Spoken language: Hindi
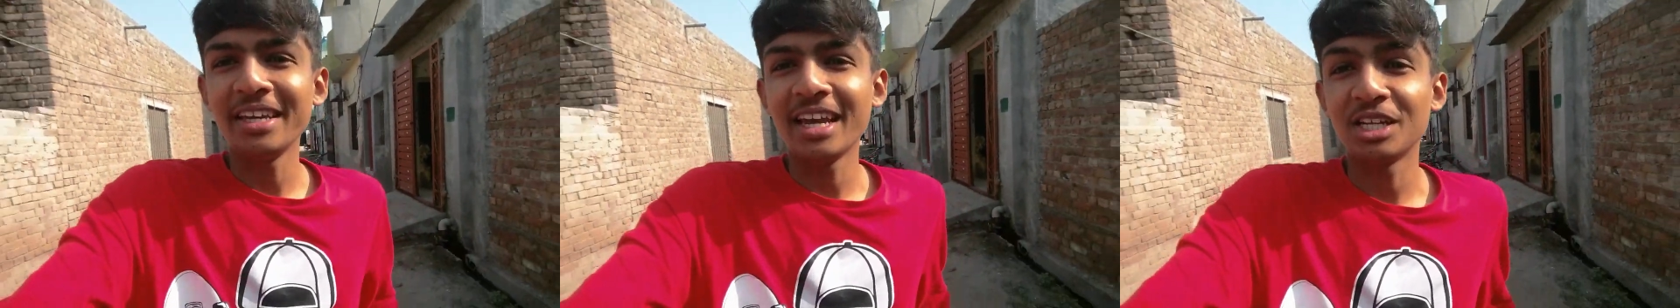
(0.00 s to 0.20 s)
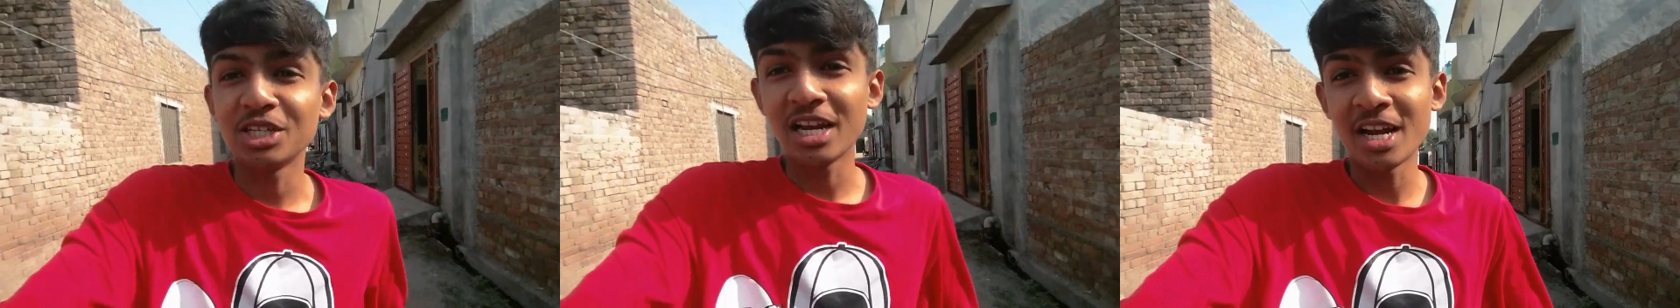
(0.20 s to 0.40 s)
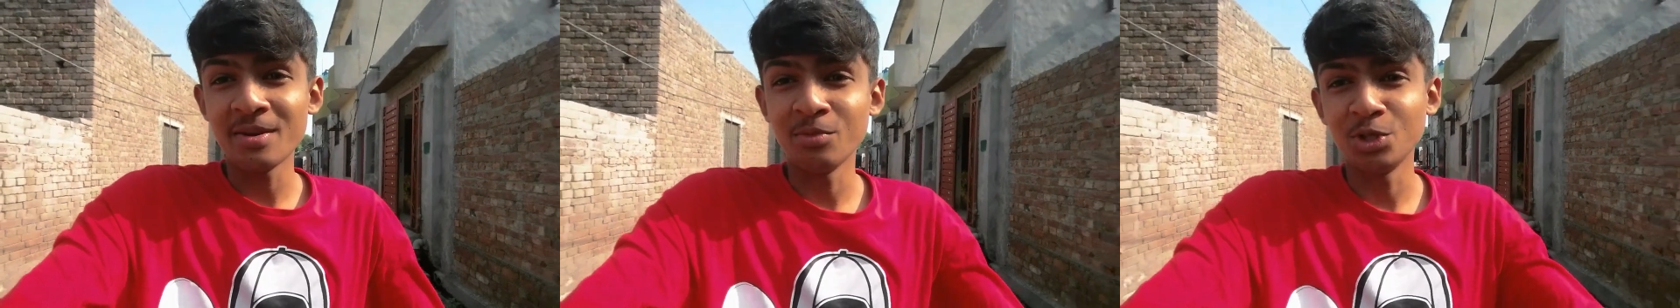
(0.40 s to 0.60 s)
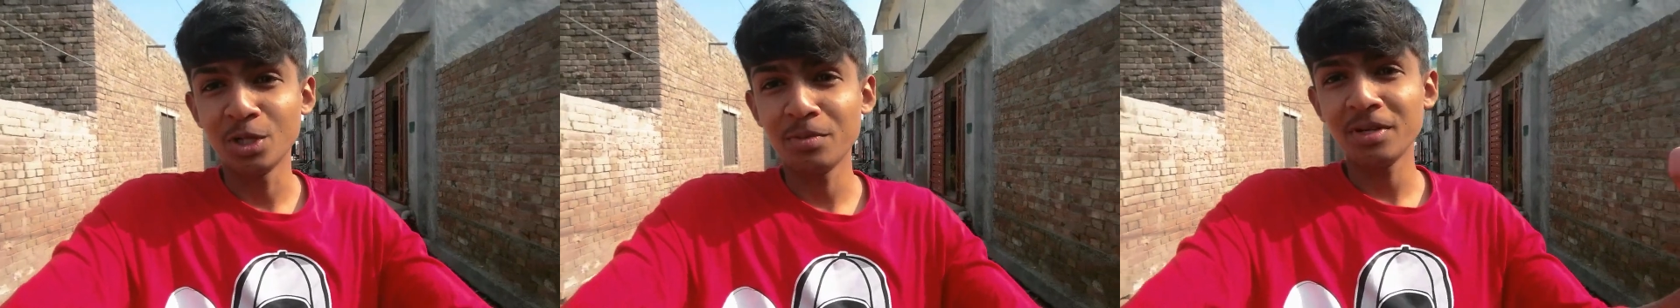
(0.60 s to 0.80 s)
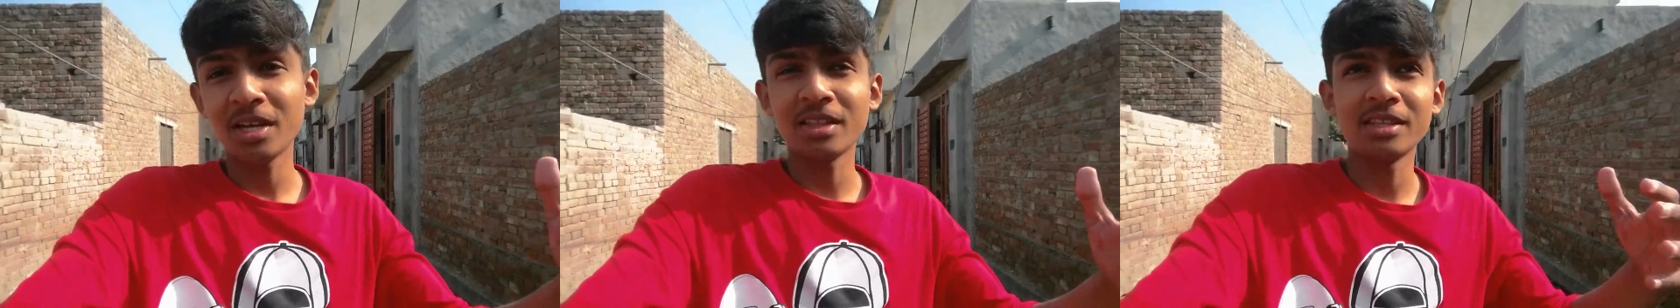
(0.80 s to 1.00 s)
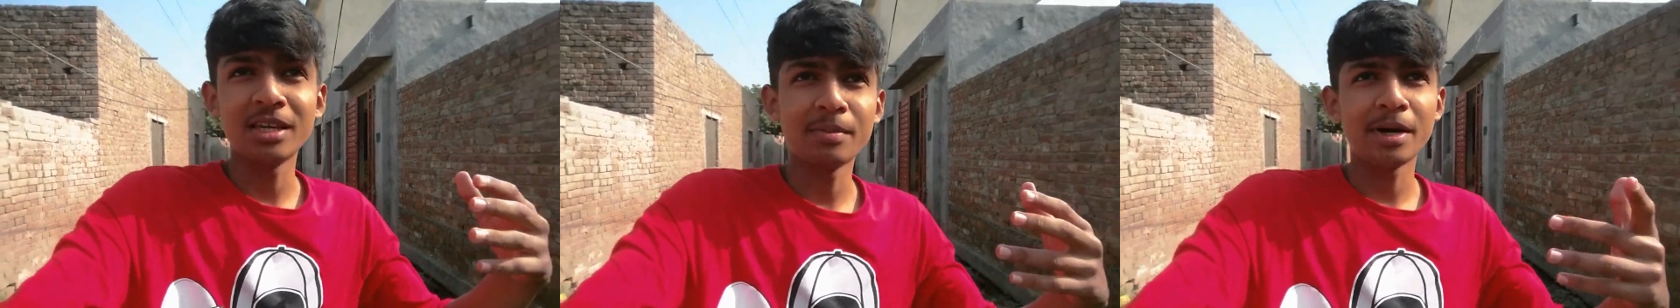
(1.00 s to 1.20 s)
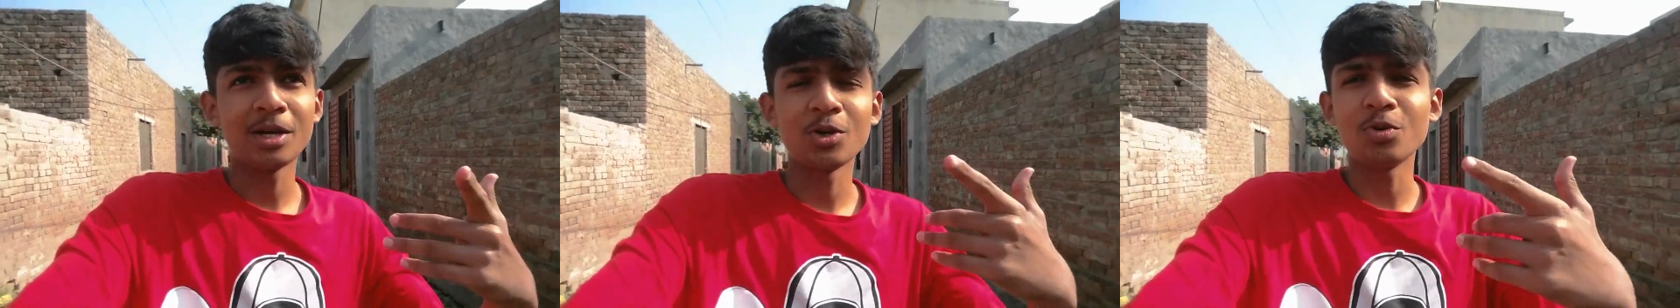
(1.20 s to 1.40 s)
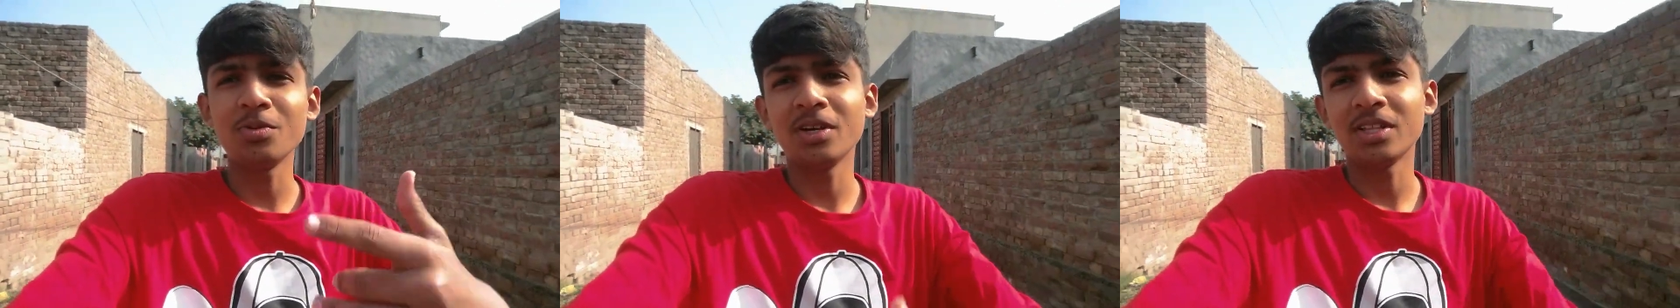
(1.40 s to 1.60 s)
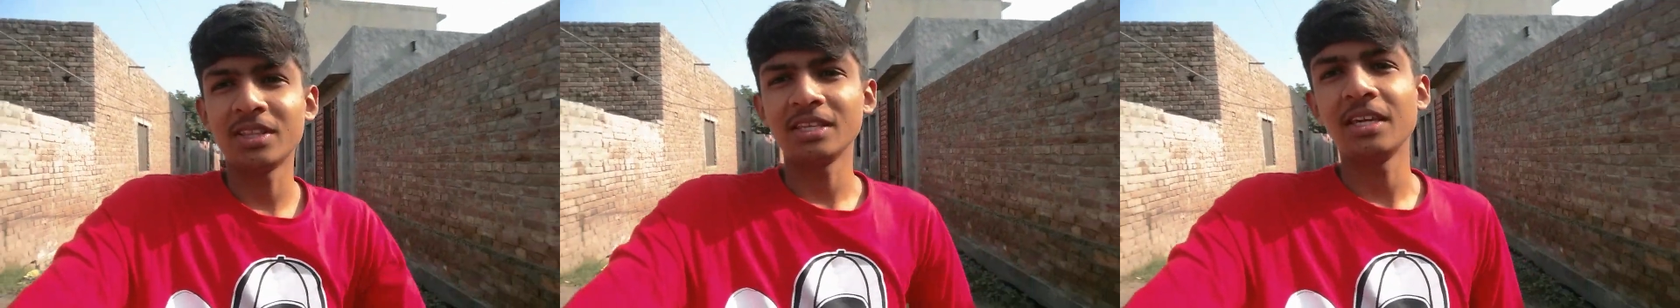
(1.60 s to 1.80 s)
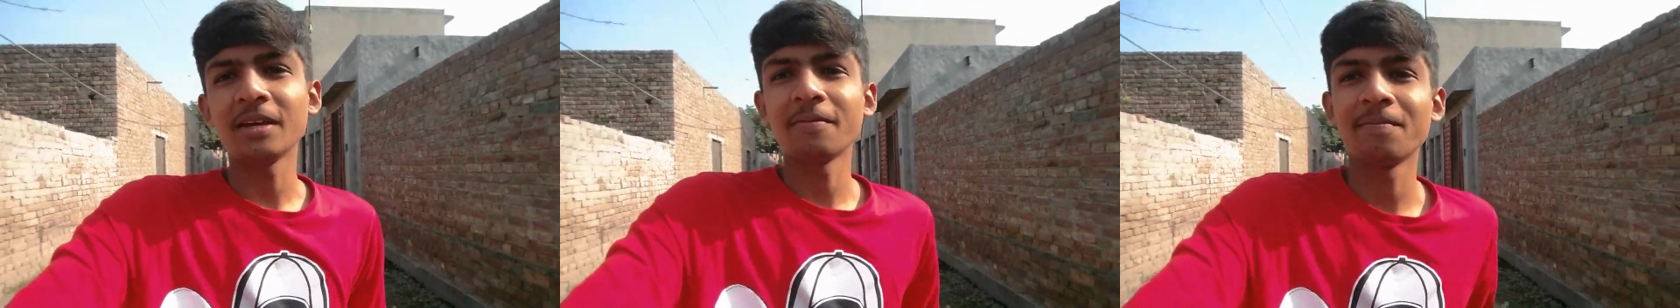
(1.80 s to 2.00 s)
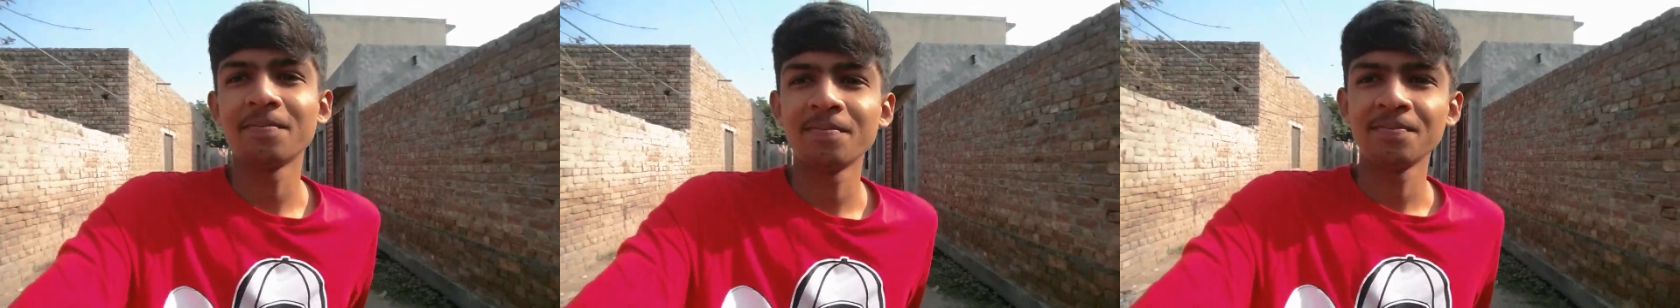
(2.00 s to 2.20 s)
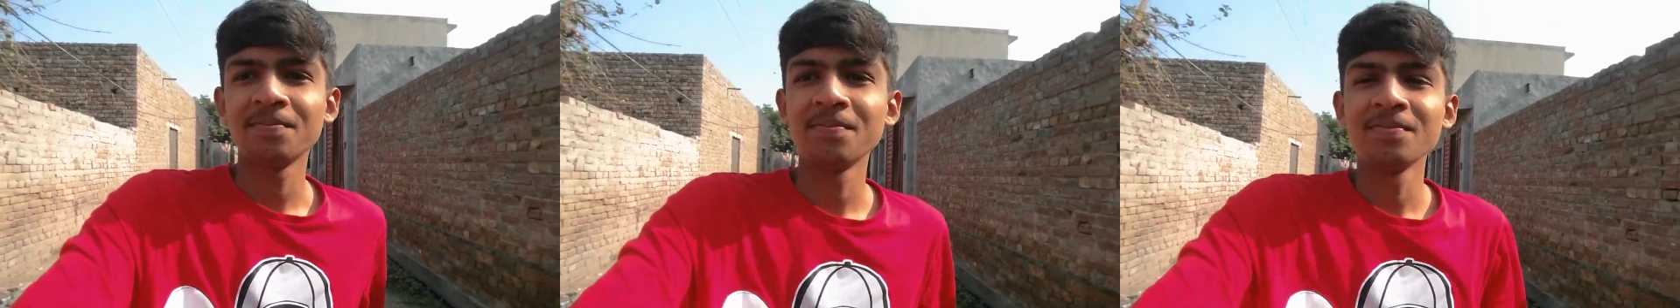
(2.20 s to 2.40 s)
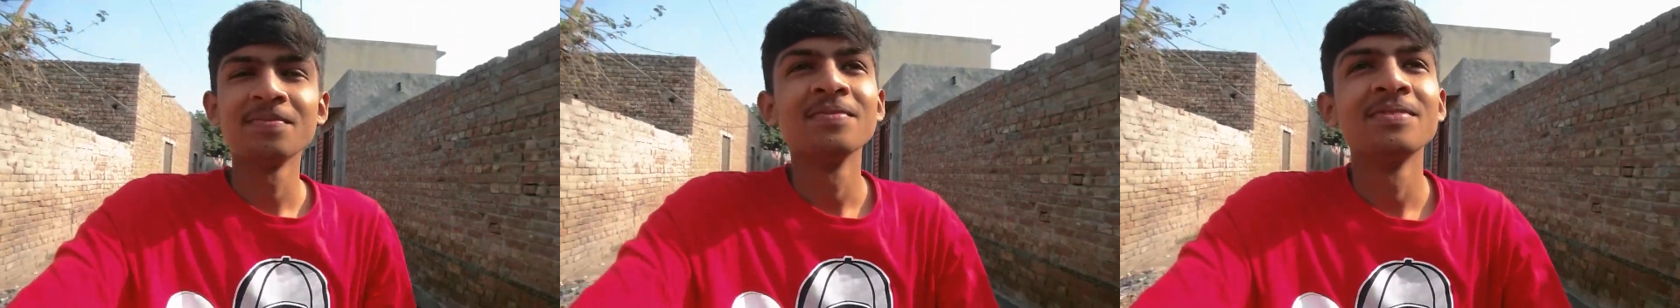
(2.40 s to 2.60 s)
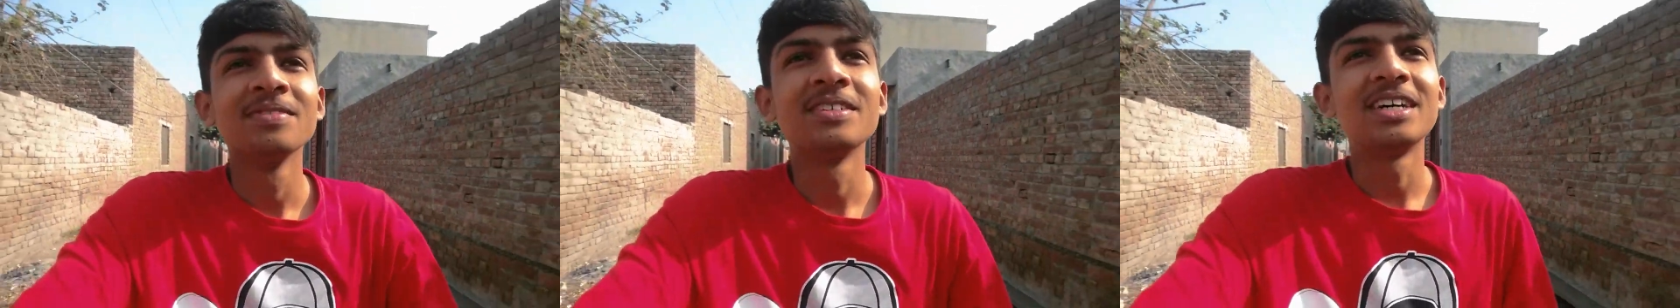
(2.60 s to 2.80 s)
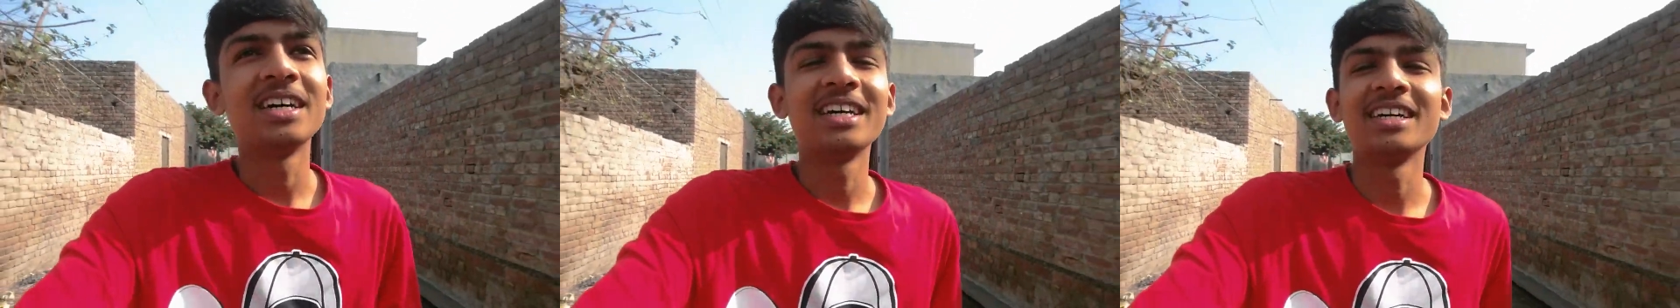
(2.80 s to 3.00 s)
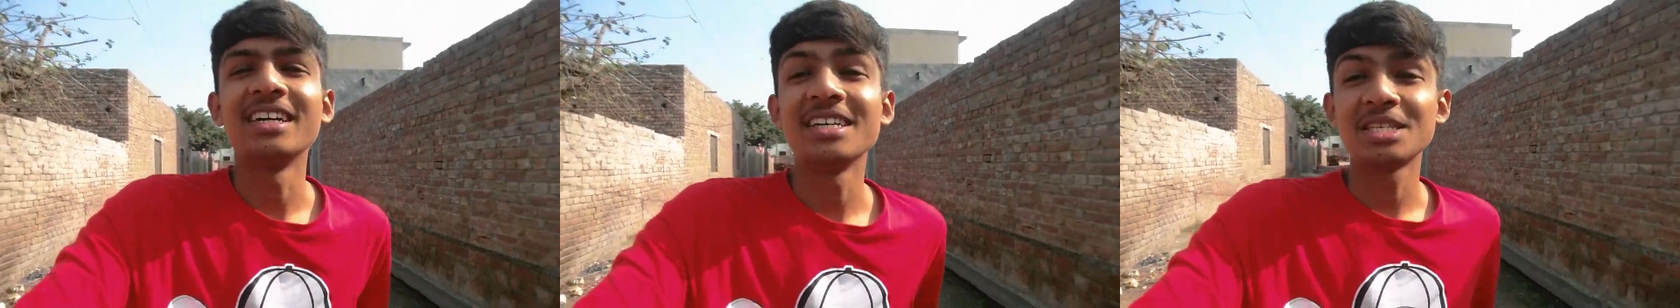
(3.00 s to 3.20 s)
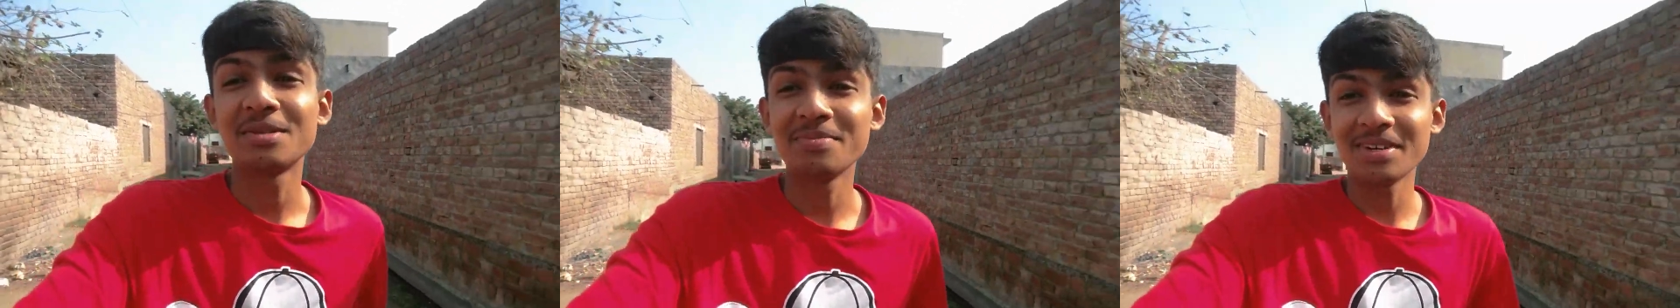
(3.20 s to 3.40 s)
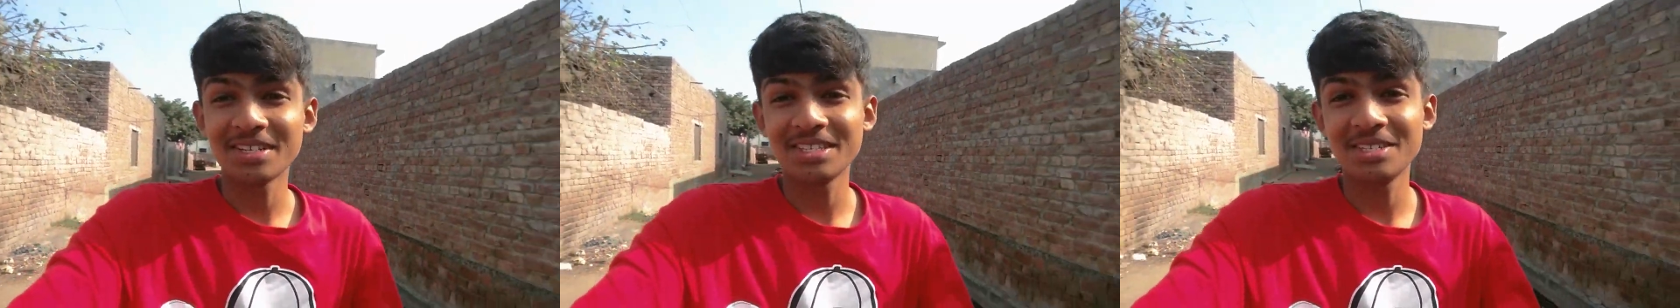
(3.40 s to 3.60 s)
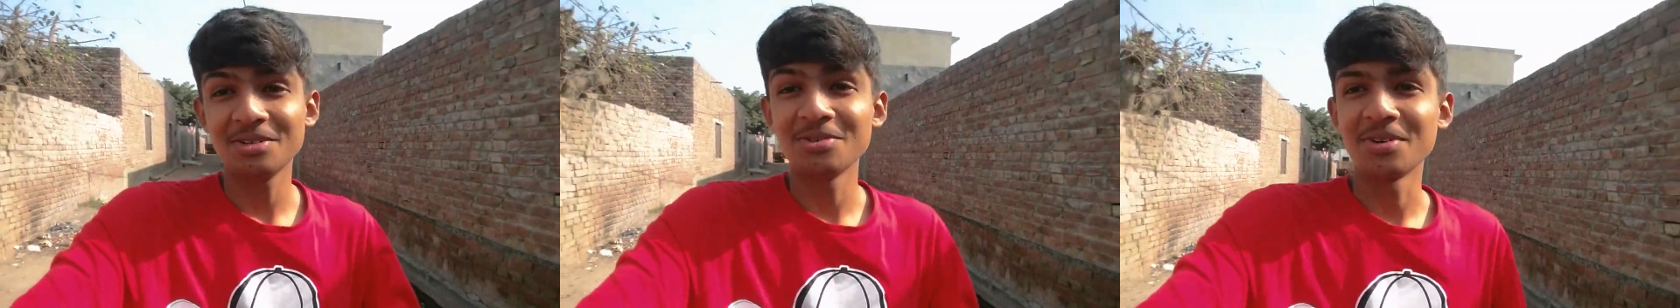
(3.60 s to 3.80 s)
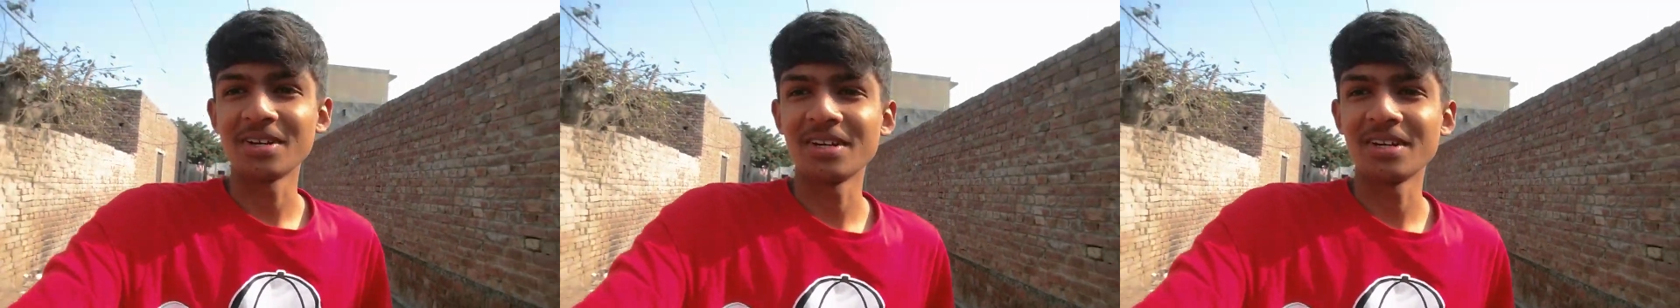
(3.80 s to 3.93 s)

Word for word: ली है चलानी मुझे भी आती है बाइक को भी आती है आए हाय स्मैक्सी हो